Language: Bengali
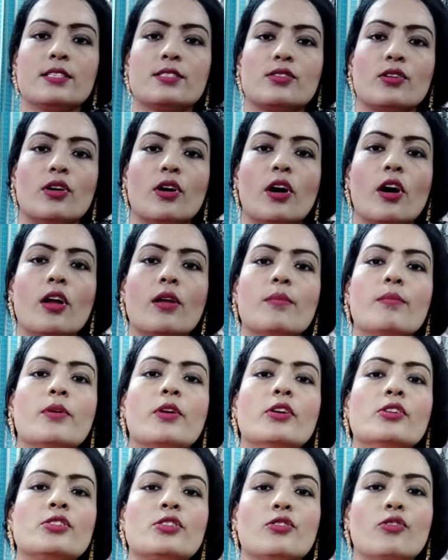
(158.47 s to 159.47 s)
সো
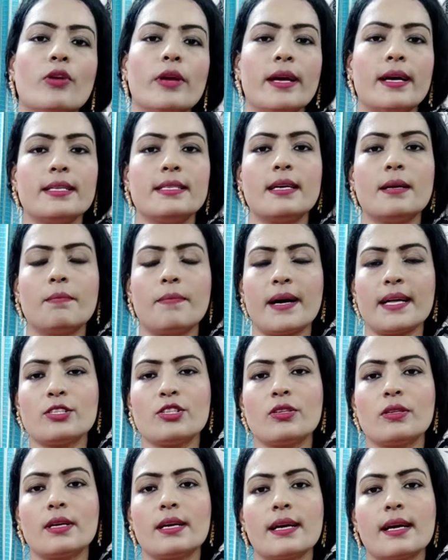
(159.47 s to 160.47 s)
অলমোস্ট দুই
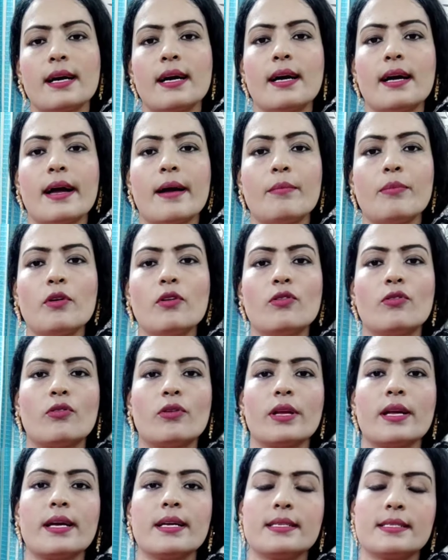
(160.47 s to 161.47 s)
টাকা এবং
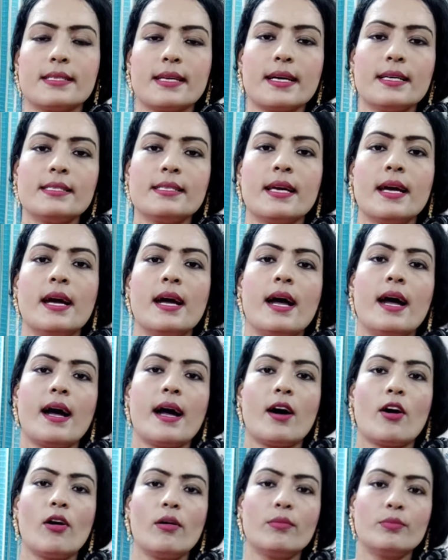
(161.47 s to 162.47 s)
কোরিয়ার চার্জ
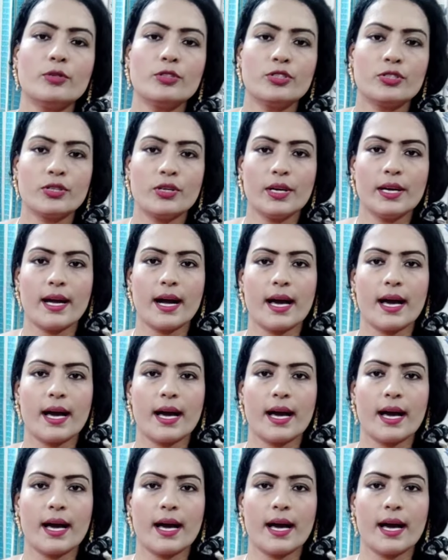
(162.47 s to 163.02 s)
অবশ্যই